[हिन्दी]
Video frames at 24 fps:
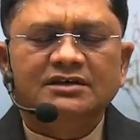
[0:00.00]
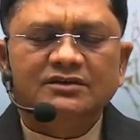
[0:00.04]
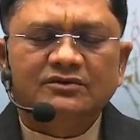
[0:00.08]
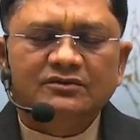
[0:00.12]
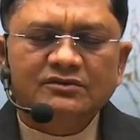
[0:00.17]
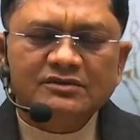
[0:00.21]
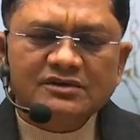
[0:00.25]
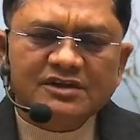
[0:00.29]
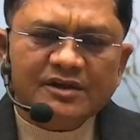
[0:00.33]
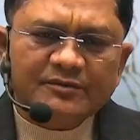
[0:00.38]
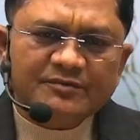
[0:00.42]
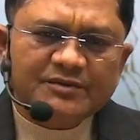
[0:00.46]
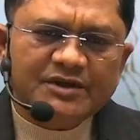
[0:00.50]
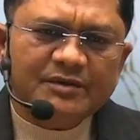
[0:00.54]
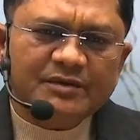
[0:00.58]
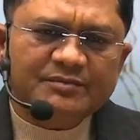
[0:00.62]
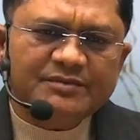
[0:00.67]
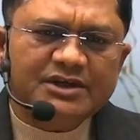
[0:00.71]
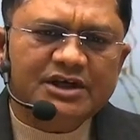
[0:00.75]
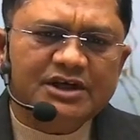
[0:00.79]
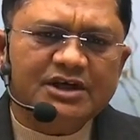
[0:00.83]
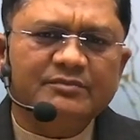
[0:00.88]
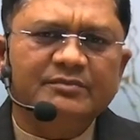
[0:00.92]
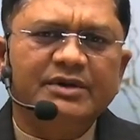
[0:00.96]
उन सब की
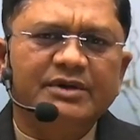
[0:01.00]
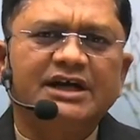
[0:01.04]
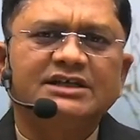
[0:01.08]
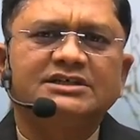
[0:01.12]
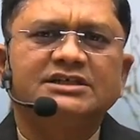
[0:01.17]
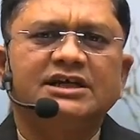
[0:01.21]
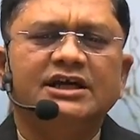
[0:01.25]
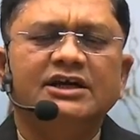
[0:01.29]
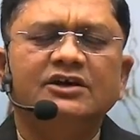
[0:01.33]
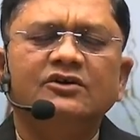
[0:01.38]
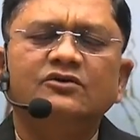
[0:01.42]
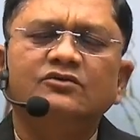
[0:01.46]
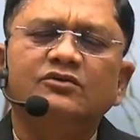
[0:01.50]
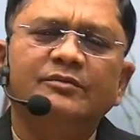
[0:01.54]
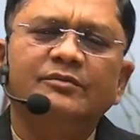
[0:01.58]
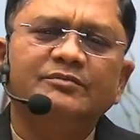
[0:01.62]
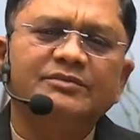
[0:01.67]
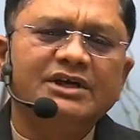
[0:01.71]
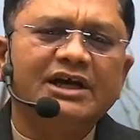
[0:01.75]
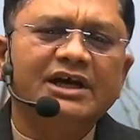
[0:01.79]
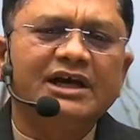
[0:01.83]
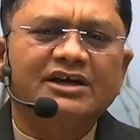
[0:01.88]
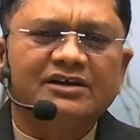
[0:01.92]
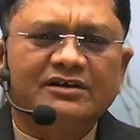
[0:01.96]
अपनी एक भाषा है और वो
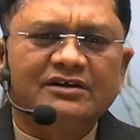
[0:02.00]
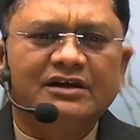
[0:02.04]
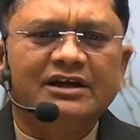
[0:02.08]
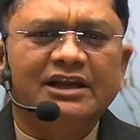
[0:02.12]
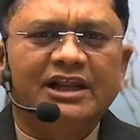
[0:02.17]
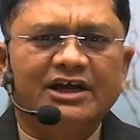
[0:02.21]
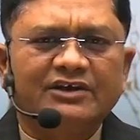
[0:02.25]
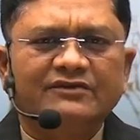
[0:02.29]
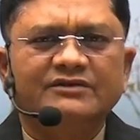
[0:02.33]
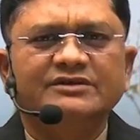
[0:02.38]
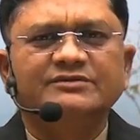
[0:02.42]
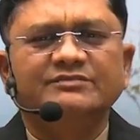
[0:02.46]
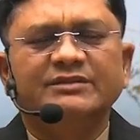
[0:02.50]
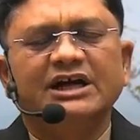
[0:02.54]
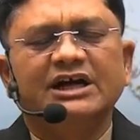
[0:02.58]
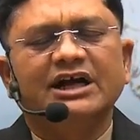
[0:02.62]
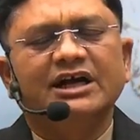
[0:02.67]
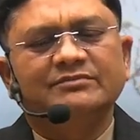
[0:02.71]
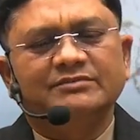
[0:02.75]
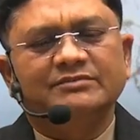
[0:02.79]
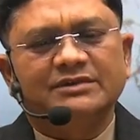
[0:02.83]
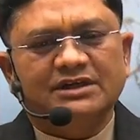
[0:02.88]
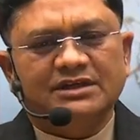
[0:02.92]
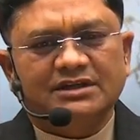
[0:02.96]
अपनी लैंग्वेज में
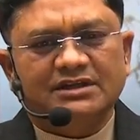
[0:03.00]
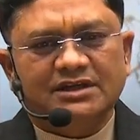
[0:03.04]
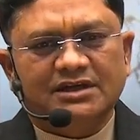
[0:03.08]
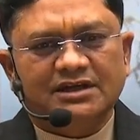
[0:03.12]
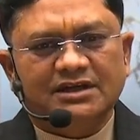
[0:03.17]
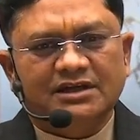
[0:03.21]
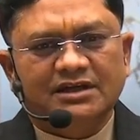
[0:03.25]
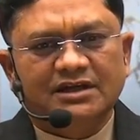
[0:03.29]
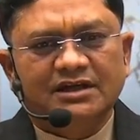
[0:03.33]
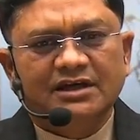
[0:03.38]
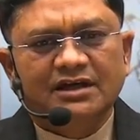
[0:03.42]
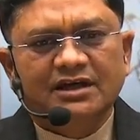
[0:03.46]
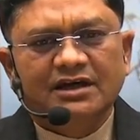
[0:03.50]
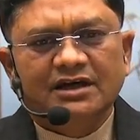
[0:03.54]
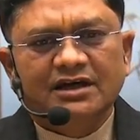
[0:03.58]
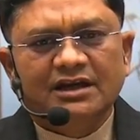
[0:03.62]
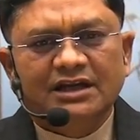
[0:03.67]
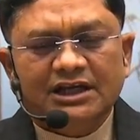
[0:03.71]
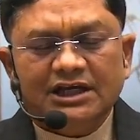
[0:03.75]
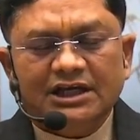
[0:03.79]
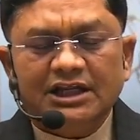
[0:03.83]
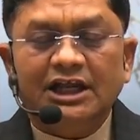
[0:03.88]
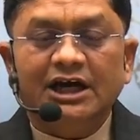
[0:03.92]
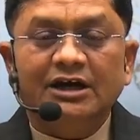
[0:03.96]
काम करते हैं
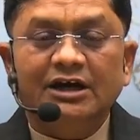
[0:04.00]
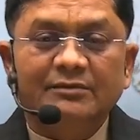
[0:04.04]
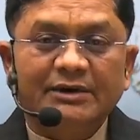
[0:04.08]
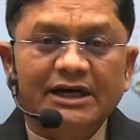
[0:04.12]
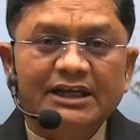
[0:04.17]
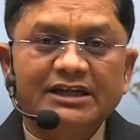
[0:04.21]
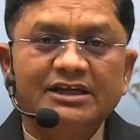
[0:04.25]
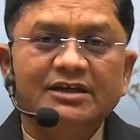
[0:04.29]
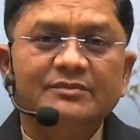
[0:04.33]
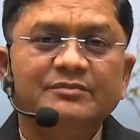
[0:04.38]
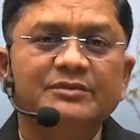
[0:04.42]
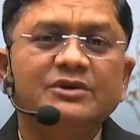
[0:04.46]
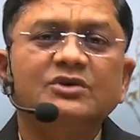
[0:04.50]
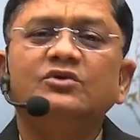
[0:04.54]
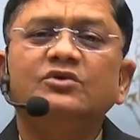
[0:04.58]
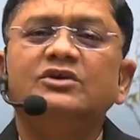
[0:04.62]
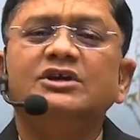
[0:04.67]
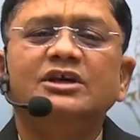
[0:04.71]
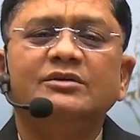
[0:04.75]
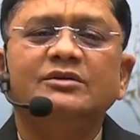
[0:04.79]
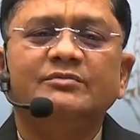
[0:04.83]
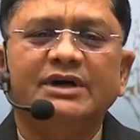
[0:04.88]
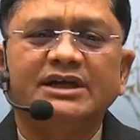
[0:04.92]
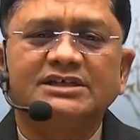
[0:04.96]
लेकिन हमारी अपनी कोई
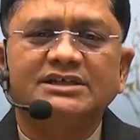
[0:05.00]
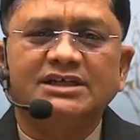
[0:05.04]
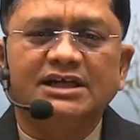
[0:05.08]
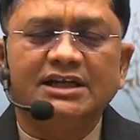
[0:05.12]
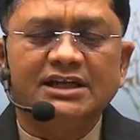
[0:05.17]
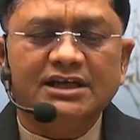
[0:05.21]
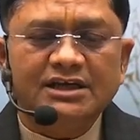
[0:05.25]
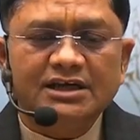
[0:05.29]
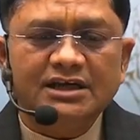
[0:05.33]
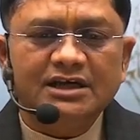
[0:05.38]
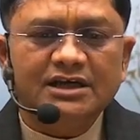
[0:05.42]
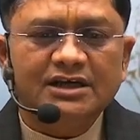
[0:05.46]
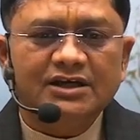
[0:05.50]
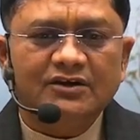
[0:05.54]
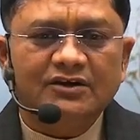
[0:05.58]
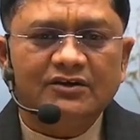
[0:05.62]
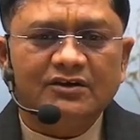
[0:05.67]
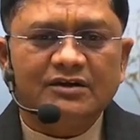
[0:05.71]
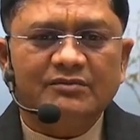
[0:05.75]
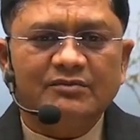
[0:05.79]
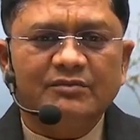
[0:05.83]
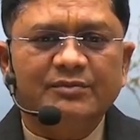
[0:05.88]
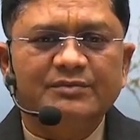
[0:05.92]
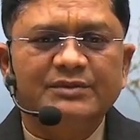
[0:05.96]
एक भाषा नहीं है
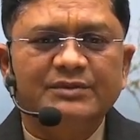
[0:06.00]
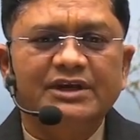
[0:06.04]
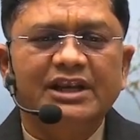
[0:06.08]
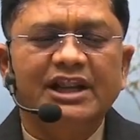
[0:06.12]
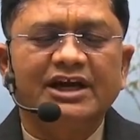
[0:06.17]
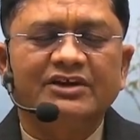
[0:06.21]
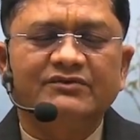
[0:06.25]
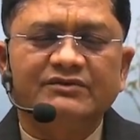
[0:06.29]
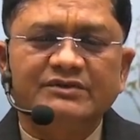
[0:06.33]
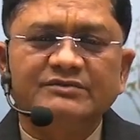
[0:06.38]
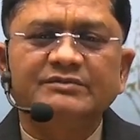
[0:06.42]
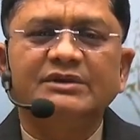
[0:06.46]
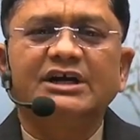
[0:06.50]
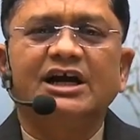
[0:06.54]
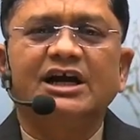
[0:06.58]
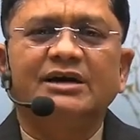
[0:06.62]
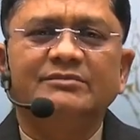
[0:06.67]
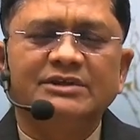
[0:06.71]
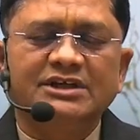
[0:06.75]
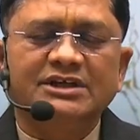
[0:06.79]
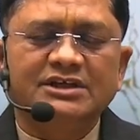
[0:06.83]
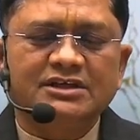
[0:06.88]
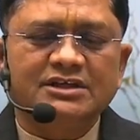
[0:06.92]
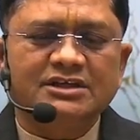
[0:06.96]
और हम अपनी लैंग्वेज में काम
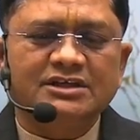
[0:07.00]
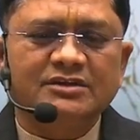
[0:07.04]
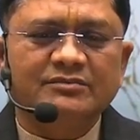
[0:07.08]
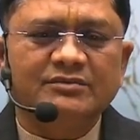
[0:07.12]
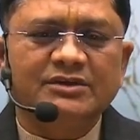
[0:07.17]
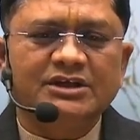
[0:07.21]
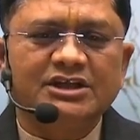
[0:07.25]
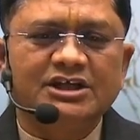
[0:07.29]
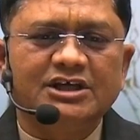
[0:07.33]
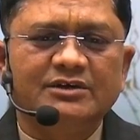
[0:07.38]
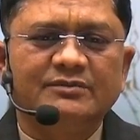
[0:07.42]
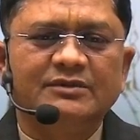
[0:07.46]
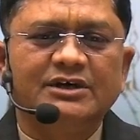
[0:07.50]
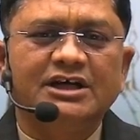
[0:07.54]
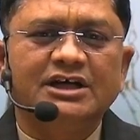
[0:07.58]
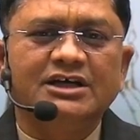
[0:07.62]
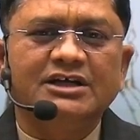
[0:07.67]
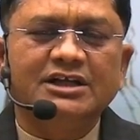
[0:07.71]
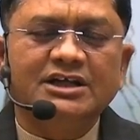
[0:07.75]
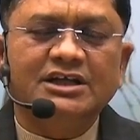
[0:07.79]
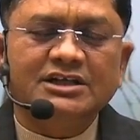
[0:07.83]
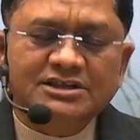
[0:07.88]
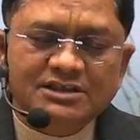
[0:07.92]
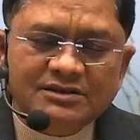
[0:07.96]
नहीं करते बल्कि हम
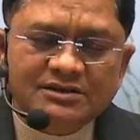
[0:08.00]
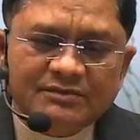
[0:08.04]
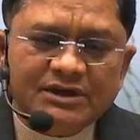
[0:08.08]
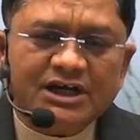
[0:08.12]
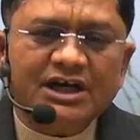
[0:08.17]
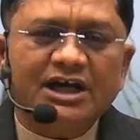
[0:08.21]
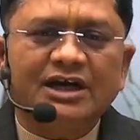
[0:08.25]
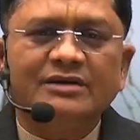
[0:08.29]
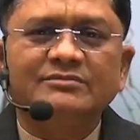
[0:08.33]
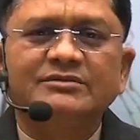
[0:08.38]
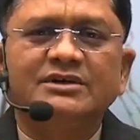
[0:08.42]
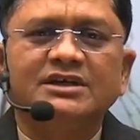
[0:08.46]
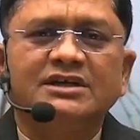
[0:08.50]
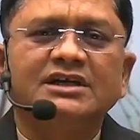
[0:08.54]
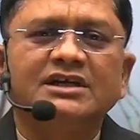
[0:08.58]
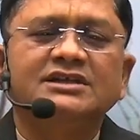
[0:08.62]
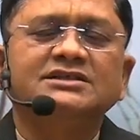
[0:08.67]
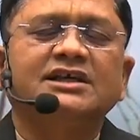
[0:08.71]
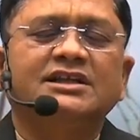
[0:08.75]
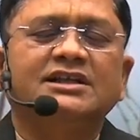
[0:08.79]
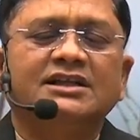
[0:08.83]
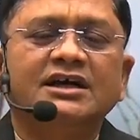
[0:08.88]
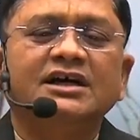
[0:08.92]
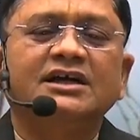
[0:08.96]
अंग्रेजी में काम करना
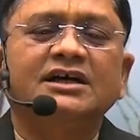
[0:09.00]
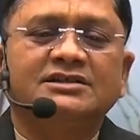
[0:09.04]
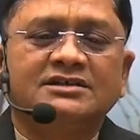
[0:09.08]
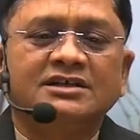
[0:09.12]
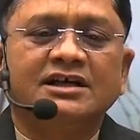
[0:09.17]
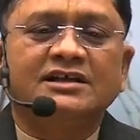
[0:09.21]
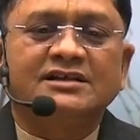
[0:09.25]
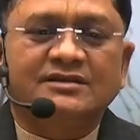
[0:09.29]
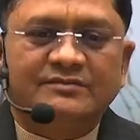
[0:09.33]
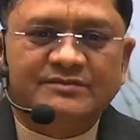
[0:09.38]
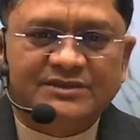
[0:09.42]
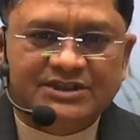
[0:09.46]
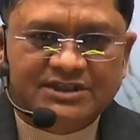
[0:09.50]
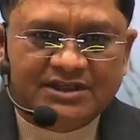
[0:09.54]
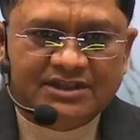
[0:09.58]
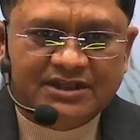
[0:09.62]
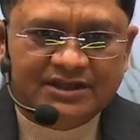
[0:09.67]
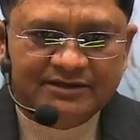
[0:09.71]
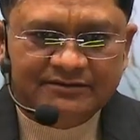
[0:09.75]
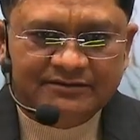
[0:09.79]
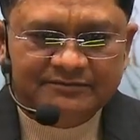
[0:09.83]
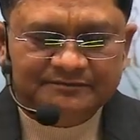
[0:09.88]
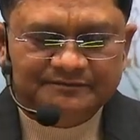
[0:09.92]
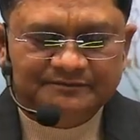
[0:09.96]
ज़्यादा अच्छा समझते
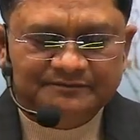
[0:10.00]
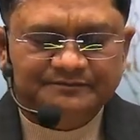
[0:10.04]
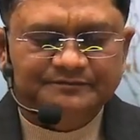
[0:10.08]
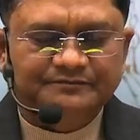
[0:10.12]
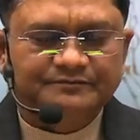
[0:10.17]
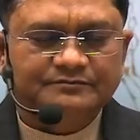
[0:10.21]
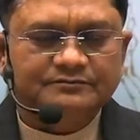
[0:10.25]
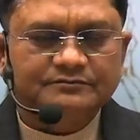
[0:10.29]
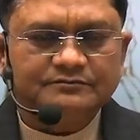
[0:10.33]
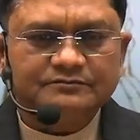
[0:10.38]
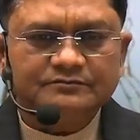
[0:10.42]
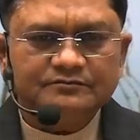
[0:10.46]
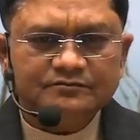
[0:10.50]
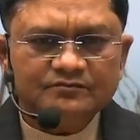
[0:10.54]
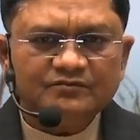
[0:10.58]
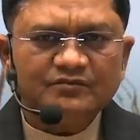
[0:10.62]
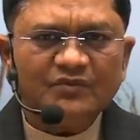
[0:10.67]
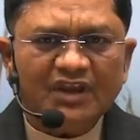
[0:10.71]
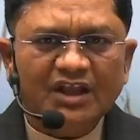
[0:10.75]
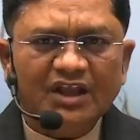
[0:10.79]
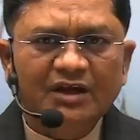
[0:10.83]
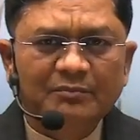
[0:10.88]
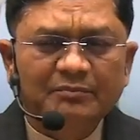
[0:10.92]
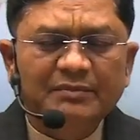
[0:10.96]

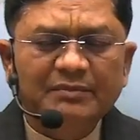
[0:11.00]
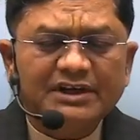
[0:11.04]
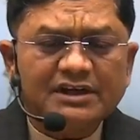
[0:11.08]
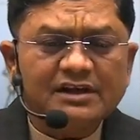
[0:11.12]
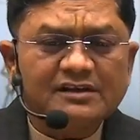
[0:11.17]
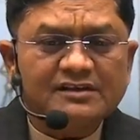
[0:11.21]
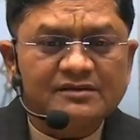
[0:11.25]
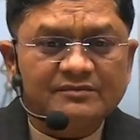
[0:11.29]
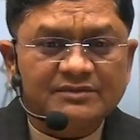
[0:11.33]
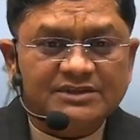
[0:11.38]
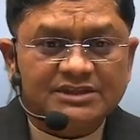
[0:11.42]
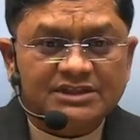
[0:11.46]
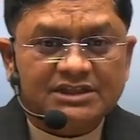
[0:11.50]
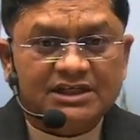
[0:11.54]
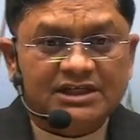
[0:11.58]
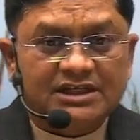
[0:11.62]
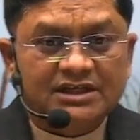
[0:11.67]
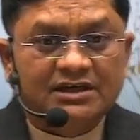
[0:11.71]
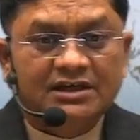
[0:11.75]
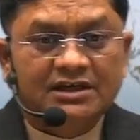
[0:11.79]
हैं बेटर समझते हैं